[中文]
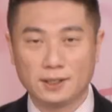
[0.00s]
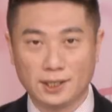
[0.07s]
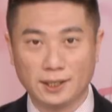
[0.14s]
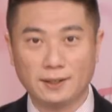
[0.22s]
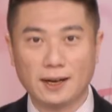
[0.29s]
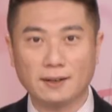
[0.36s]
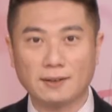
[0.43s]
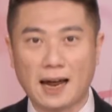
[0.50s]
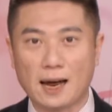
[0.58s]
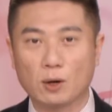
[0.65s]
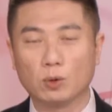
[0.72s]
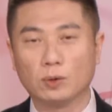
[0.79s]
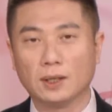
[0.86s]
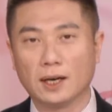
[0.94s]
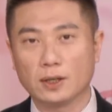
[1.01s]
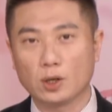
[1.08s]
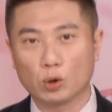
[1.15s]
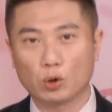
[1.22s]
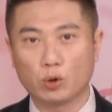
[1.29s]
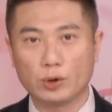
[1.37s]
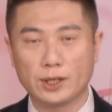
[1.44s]
今天台股呢又
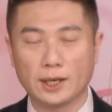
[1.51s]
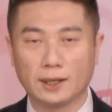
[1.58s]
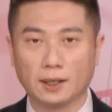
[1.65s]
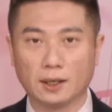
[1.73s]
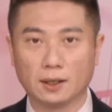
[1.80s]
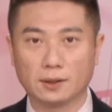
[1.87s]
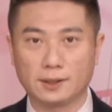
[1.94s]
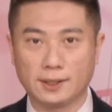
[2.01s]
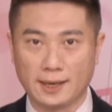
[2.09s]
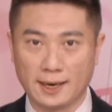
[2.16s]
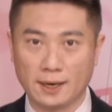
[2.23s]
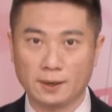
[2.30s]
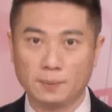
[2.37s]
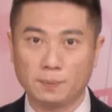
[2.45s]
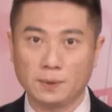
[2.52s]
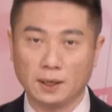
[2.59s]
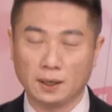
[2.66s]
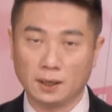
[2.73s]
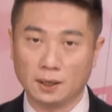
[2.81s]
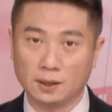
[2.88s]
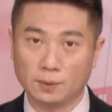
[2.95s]
出现了跌
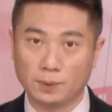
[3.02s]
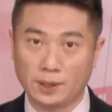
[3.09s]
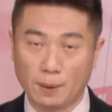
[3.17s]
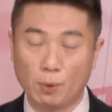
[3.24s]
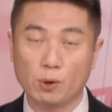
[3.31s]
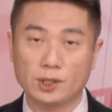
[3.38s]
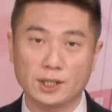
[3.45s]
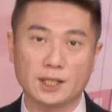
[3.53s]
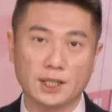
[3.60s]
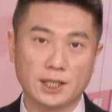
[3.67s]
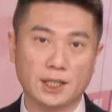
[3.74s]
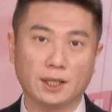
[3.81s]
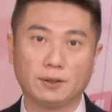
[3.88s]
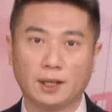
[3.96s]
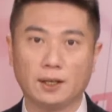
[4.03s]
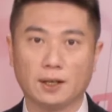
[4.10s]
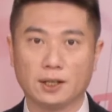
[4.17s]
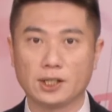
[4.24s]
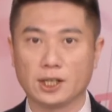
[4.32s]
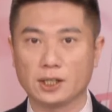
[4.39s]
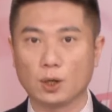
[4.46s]
呃跌破近期新低，而
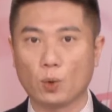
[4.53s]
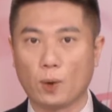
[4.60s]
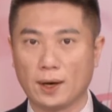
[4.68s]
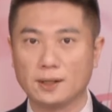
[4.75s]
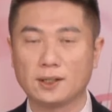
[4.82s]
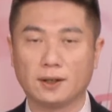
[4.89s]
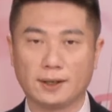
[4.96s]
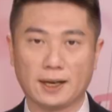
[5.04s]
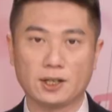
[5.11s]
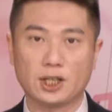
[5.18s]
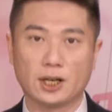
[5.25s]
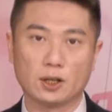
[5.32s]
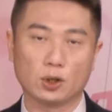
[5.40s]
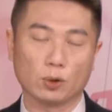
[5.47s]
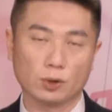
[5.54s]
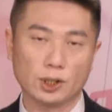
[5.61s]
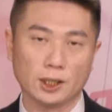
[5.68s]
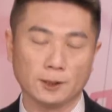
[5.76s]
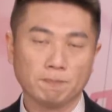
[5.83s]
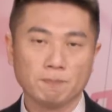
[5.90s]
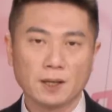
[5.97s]
且是回测年线的走
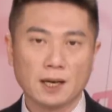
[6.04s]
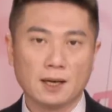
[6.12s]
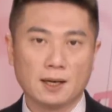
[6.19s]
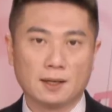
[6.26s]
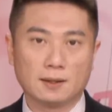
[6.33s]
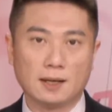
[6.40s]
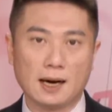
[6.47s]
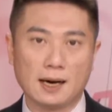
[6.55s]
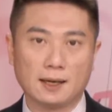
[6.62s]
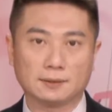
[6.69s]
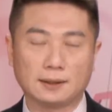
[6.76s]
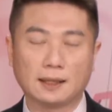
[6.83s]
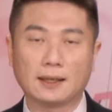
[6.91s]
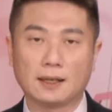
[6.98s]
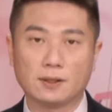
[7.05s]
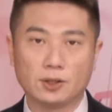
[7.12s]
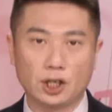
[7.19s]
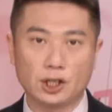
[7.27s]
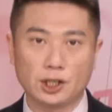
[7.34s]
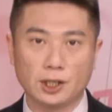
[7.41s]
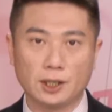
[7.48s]
势。那当然，
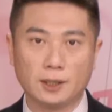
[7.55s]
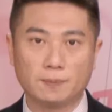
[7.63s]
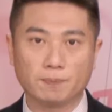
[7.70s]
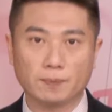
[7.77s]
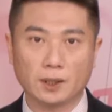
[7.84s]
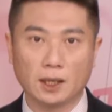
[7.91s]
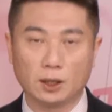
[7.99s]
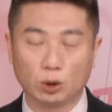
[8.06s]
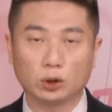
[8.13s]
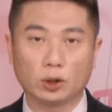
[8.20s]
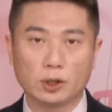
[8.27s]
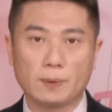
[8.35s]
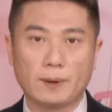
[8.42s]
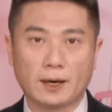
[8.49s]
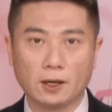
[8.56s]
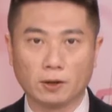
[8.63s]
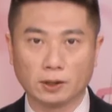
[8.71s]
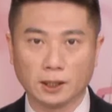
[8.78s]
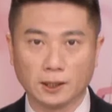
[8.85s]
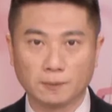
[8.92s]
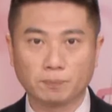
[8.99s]
其实很多投资朋友
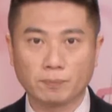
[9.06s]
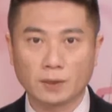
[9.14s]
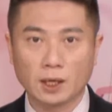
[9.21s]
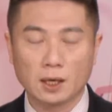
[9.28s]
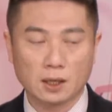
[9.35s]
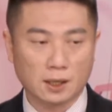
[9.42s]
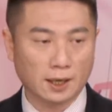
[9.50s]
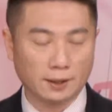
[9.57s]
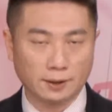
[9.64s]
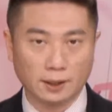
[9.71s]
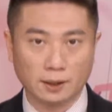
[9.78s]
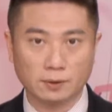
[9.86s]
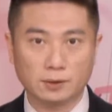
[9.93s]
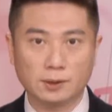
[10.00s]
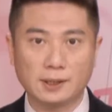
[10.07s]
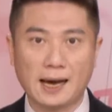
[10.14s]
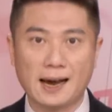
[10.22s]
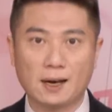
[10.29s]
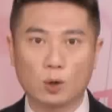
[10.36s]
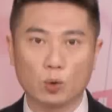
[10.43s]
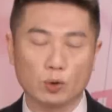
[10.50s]
呢，可能
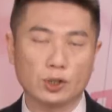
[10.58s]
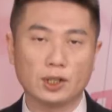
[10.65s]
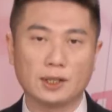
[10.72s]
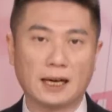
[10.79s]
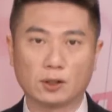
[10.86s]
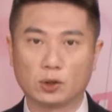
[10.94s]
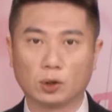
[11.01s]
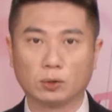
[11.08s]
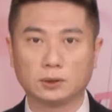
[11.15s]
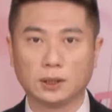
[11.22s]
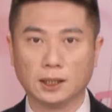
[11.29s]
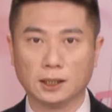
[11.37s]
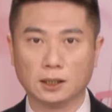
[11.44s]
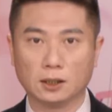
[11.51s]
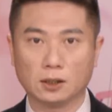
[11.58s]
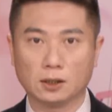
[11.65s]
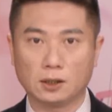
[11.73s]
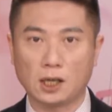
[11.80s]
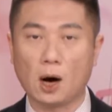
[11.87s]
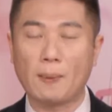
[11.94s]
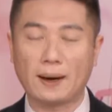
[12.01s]
在股市当中的
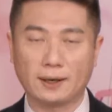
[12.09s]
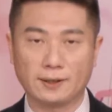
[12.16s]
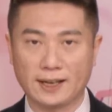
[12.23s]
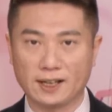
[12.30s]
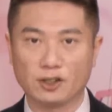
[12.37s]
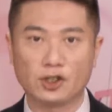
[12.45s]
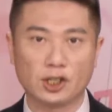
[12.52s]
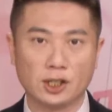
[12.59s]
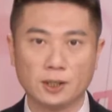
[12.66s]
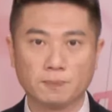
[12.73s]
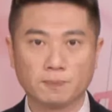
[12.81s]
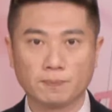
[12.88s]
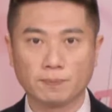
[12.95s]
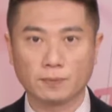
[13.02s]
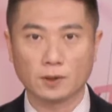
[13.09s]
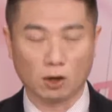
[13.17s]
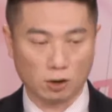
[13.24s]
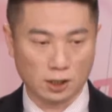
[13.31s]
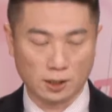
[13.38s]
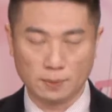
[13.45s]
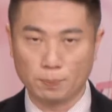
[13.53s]
操盘的年资哦，
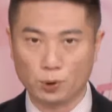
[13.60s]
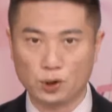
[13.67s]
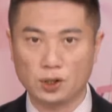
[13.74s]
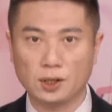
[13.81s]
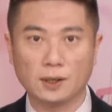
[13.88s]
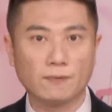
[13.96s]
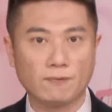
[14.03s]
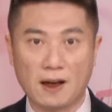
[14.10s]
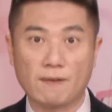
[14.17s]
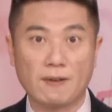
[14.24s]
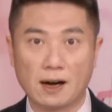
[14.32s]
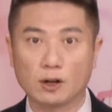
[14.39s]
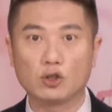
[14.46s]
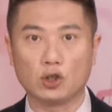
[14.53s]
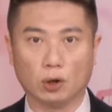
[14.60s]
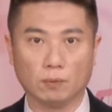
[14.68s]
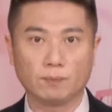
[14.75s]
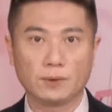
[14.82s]
可能不是非常非常久，